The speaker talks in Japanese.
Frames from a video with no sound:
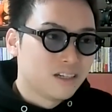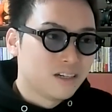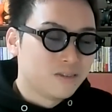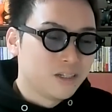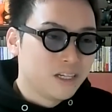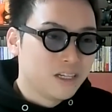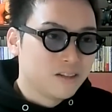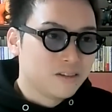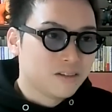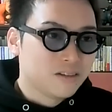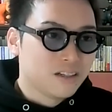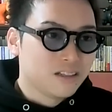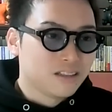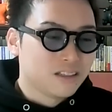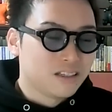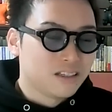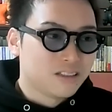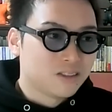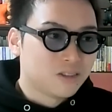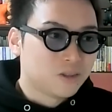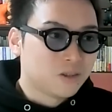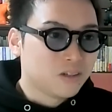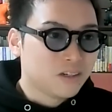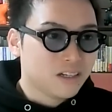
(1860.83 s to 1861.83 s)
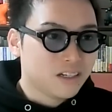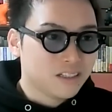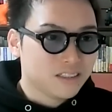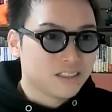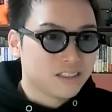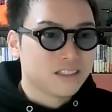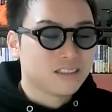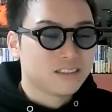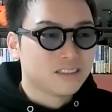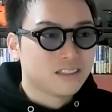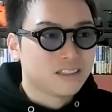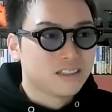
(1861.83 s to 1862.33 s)
アフィリエイトなんてそっから
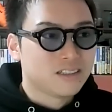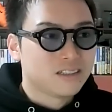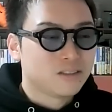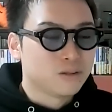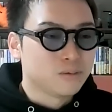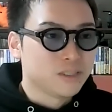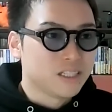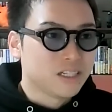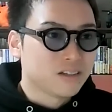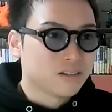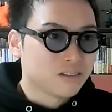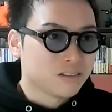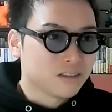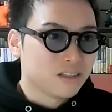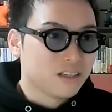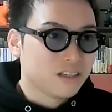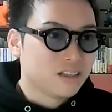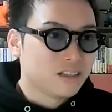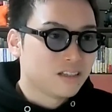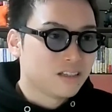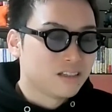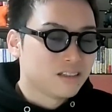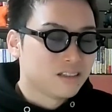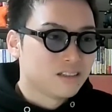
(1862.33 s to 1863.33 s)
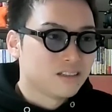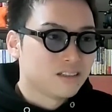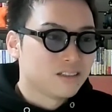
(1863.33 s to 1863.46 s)
じゃないですか、伸びたのって。